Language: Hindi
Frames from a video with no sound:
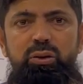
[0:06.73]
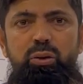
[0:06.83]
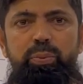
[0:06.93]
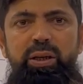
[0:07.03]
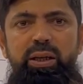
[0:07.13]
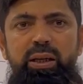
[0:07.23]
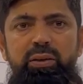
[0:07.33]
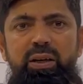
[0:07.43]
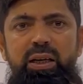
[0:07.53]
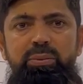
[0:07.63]
जो बेरिया
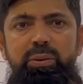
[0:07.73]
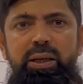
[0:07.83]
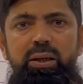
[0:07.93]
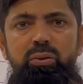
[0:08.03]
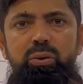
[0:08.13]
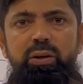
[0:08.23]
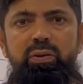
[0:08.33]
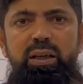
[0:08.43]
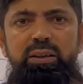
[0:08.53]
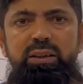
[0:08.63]
ने विलास बनाए उनके
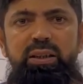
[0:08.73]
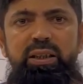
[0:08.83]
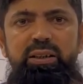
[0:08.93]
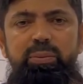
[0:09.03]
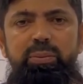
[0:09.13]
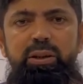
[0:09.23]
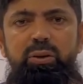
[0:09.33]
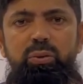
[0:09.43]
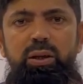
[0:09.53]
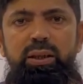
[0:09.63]
विलास की रेट्स अपडेट
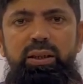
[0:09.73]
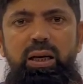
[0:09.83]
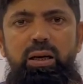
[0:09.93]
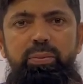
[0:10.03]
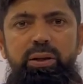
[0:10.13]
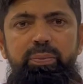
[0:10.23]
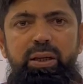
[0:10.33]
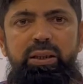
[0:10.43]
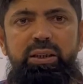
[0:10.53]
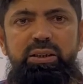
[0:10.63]
दूंगा कि क्या अभी
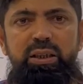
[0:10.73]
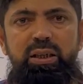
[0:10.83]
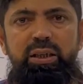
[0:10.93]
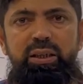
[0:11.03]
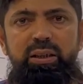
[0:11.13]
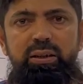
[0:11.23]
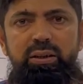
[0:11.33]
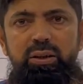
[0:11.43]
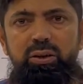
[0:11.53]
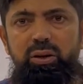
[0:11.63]
मार्केट चल रही है
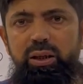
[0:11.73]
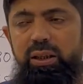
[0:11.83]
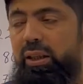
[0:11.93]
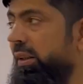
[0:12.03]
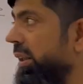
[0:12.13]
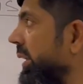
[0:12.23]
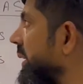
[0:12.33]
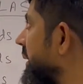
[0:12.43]
तो आइए देखते हैं